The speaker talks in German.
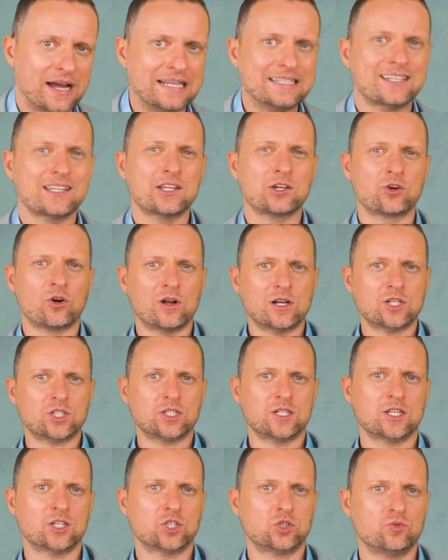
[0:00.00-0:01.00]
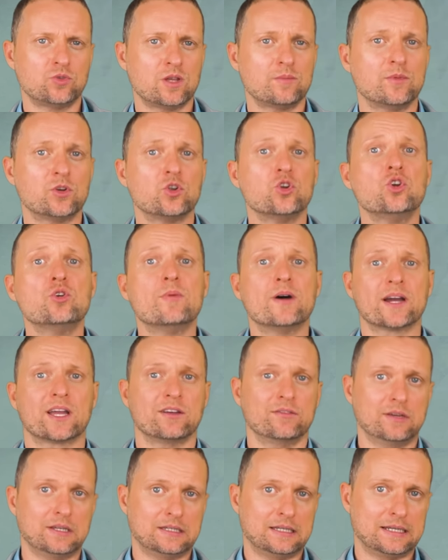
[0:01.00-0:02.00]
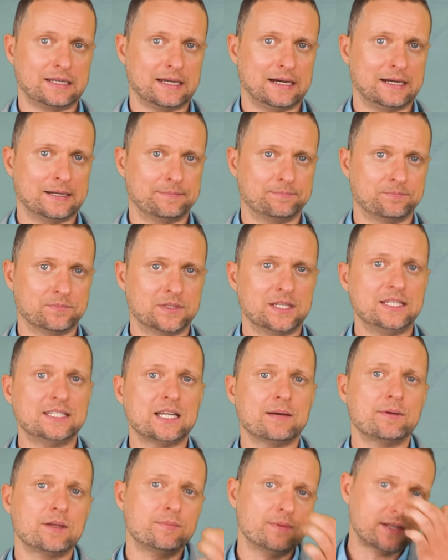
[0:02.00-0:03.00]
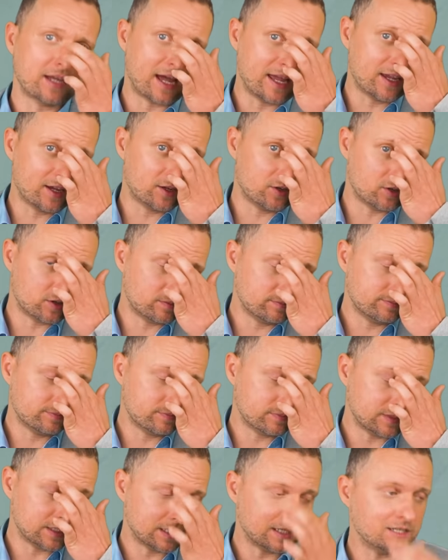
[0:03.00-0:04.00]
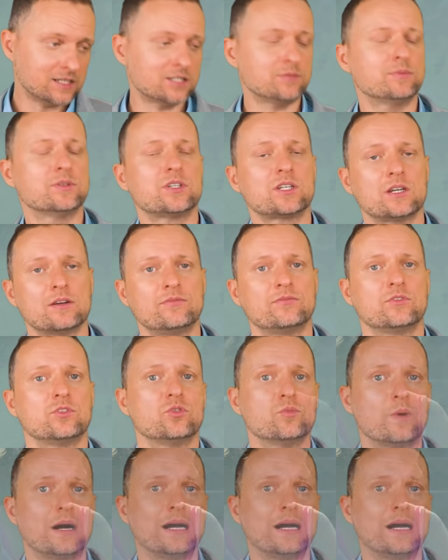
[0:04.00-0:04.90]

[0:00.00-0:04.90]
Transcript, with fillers: weitere Goldstandard-Studie mit Übergewichtigen an. Diese habe ich mit reingenommen, denn es betrifft nun